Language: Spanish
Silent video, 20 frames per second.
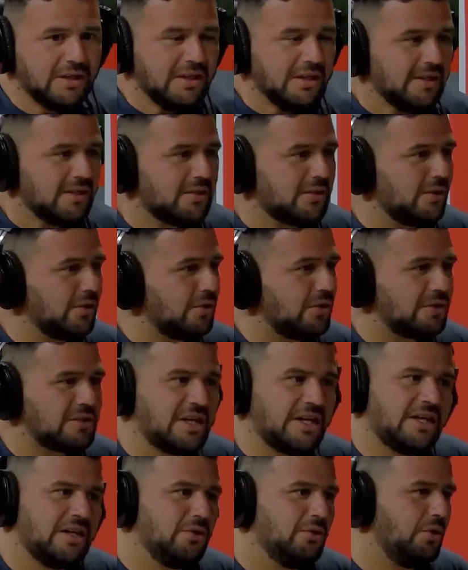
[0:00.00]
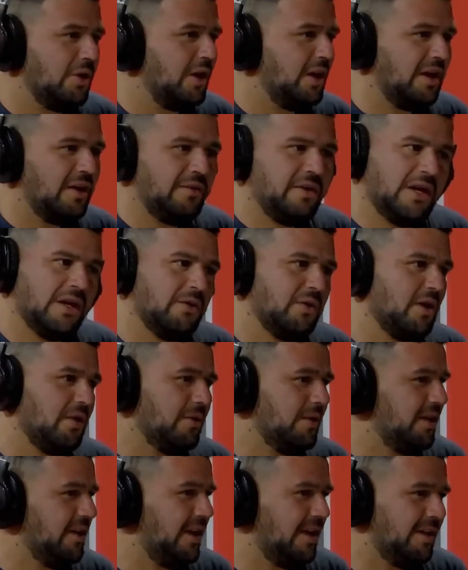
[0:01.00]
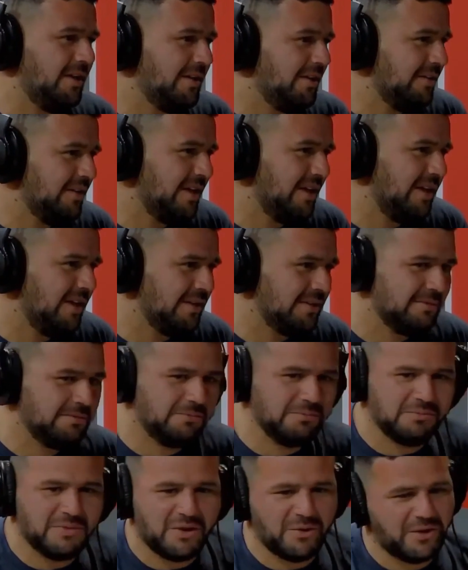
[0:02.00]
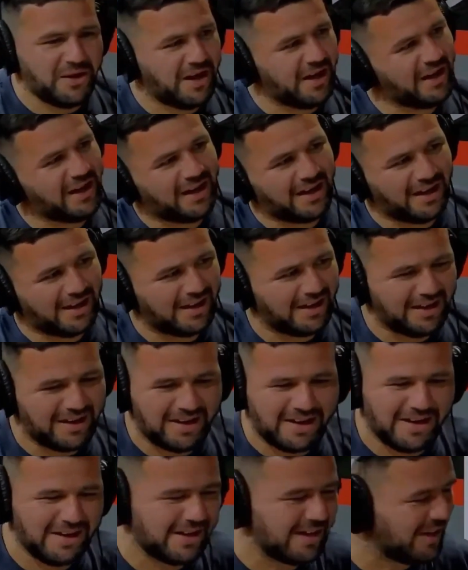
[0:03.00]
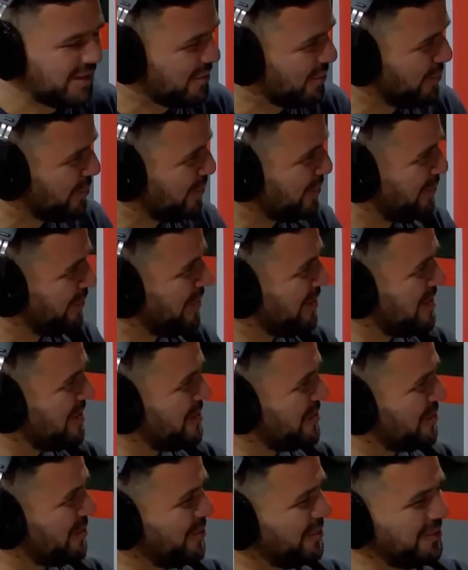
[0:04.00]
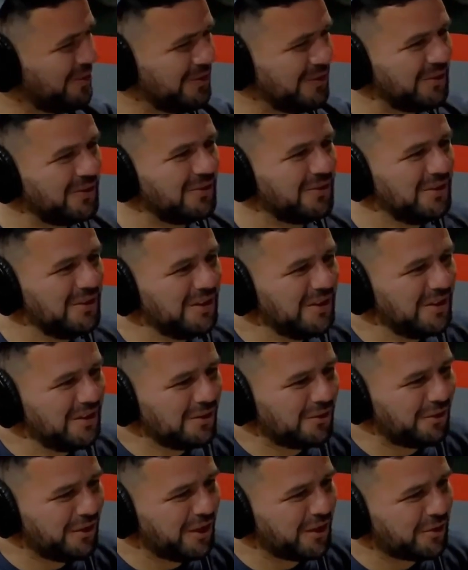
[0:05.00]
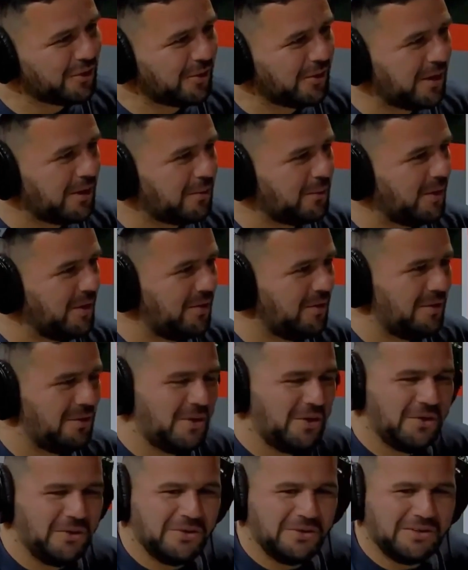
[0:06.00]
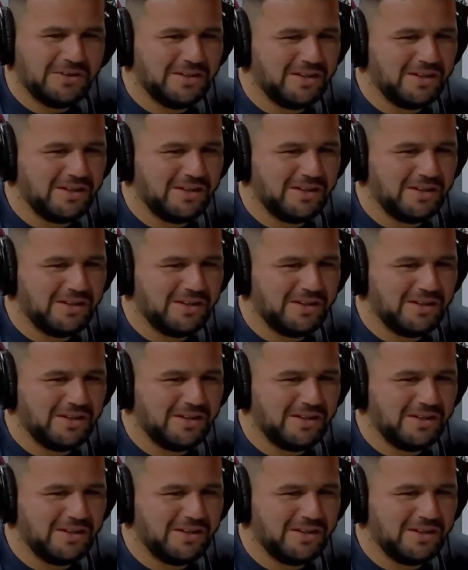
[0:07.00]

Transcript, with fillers: Son cosas que nunca en la vida voy a olvidar. Ahora me voy a ir al cajón con, esos recuerdos y bueno, la